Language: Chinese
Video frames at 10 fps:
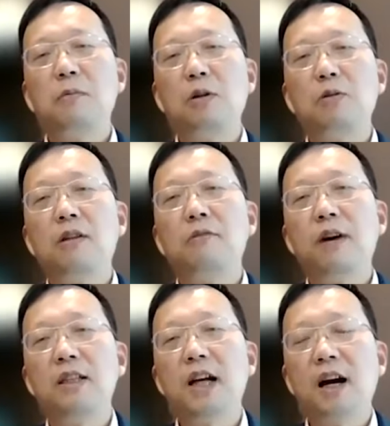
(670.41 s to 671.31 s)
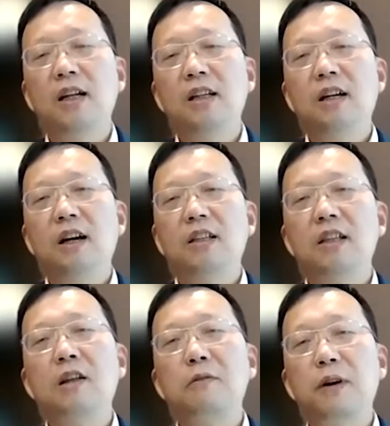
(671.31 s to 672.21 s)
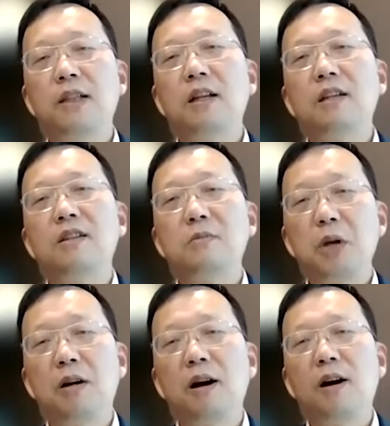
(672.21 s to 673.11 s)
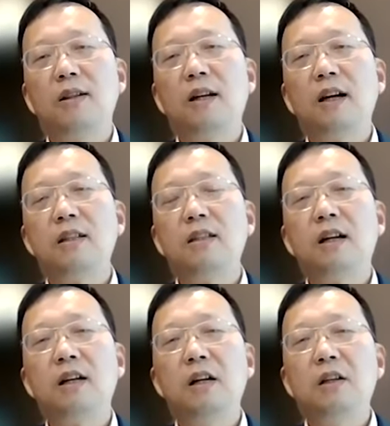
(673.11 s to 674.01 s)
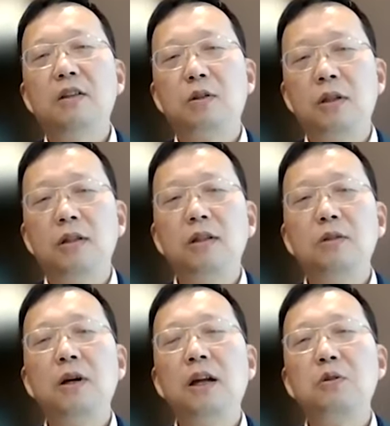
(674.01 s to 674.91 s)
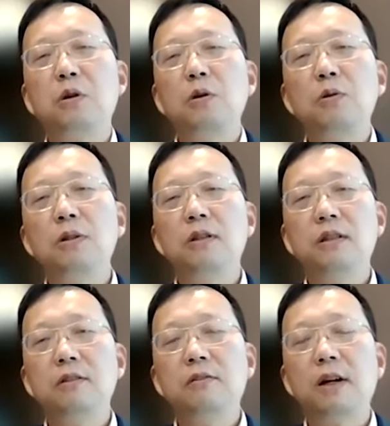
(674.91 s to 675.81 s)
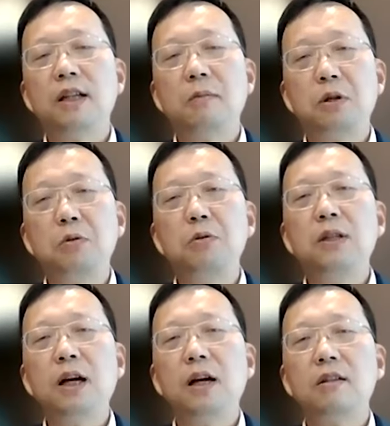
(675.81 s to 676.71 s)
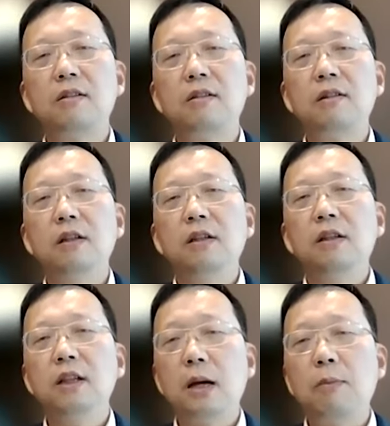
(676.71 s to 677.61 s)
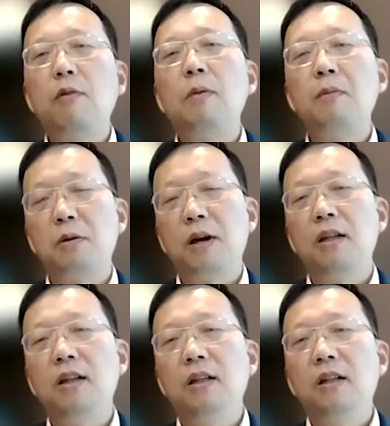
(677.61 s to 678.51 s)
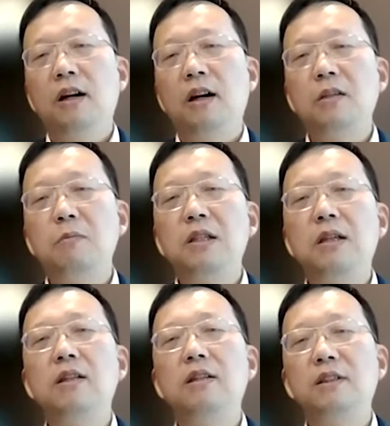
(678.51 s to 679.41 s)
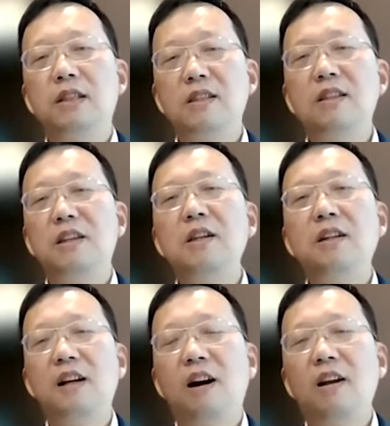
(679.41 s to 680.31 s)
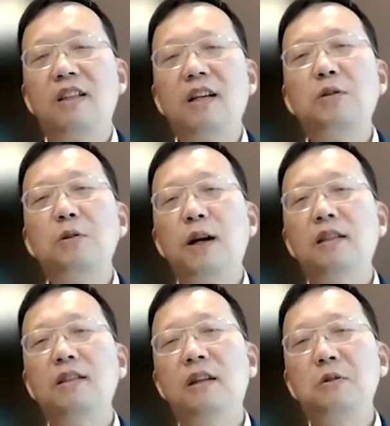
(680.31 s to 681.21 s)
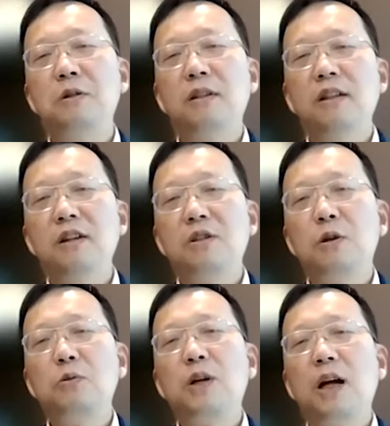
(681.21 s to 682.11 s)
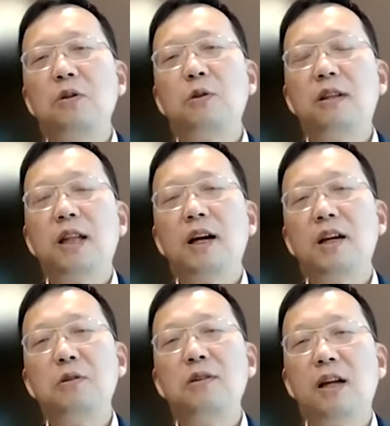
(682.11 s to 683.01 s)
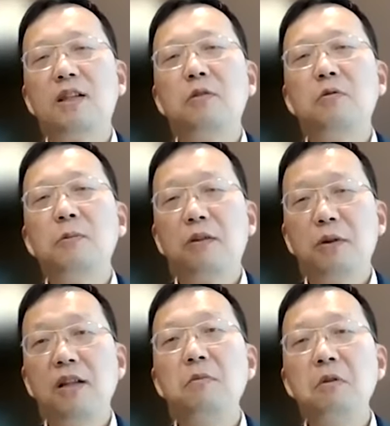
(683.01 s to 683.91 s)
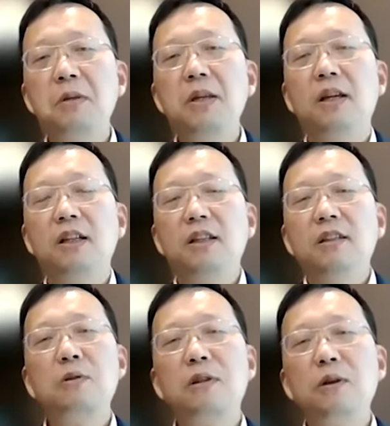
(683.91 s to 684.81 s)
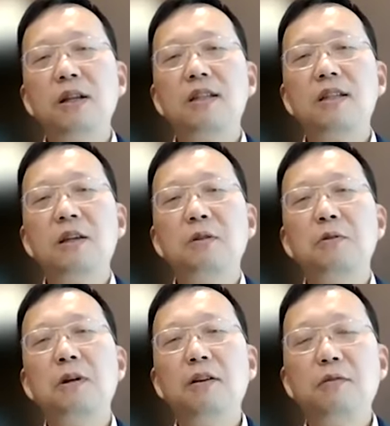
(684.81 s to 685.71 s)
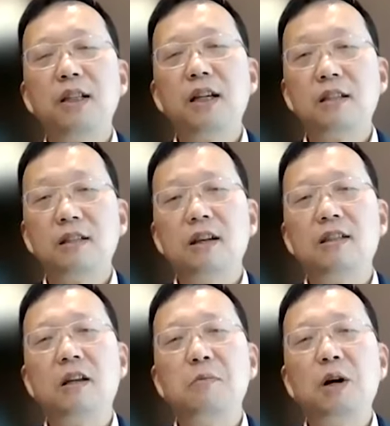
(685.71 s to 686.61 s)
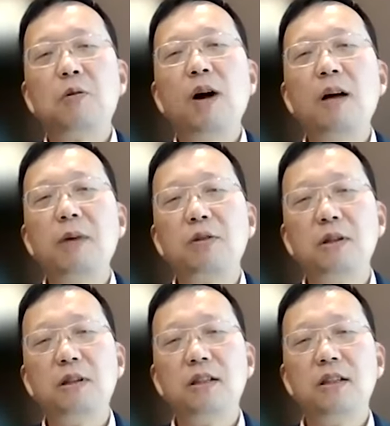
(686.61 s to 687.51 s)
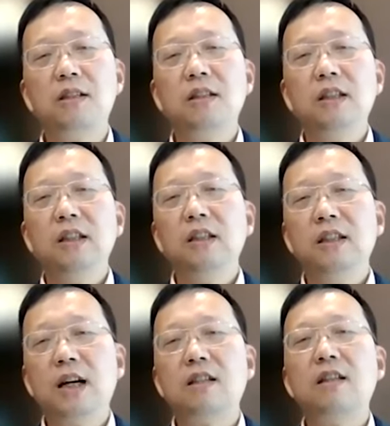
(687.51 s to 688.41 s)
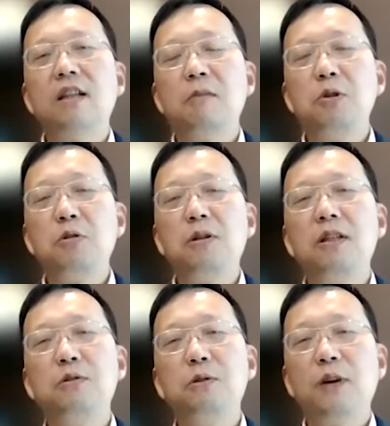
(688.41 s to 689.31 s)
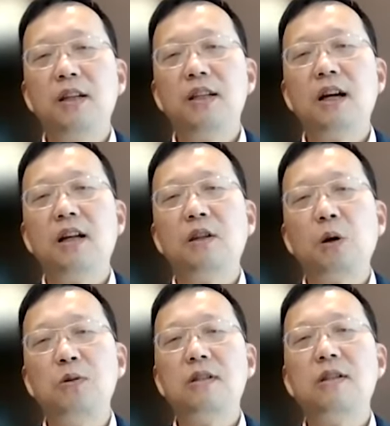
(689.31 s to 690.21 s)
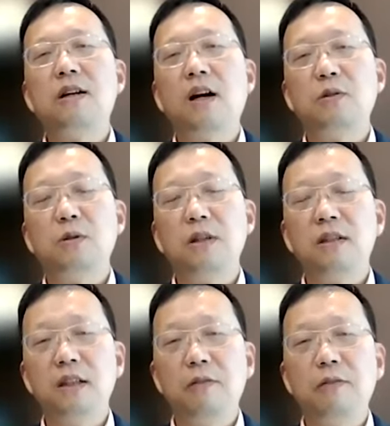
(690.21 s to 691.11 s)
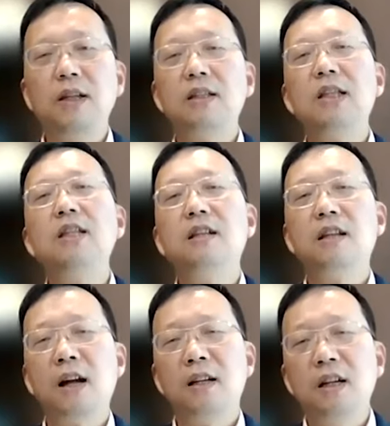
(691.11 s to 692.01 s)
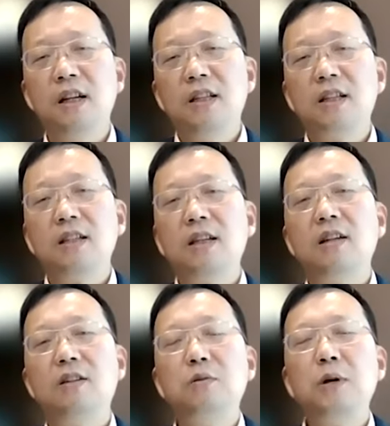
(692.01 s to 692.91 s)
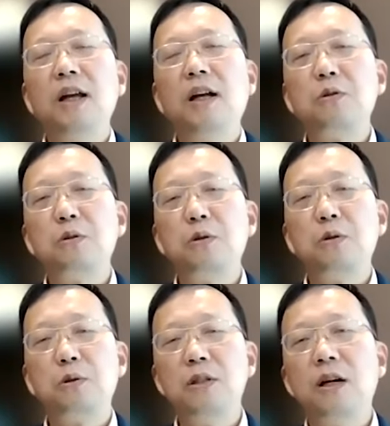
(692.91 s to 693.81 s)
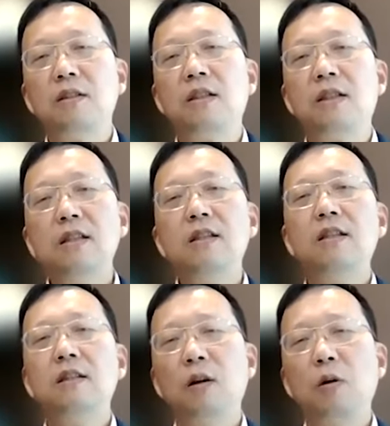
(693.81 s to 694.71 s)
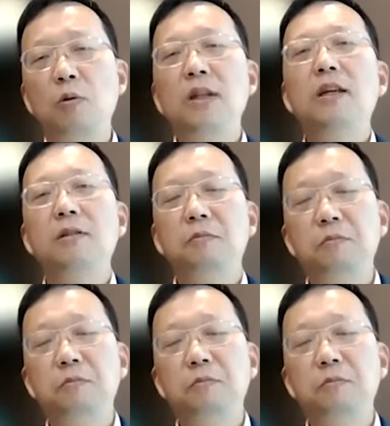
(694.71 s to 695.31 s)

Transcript: 比方说它的房价啊，现在它的房价其实是比较高的，它现在整个越南全国的这个房价平均大概是 一点八万美元啊，那么这个其实已经很高了，相对于它的人均收入刚才说的大概也就是两千五百元人民币。过去一段时间，因为越南房价上涨的比较快嘛，所以这个李嘉诚他们作为这种房地产投资啊，所以也非常积极的在在向越南去寻找一些政策红利。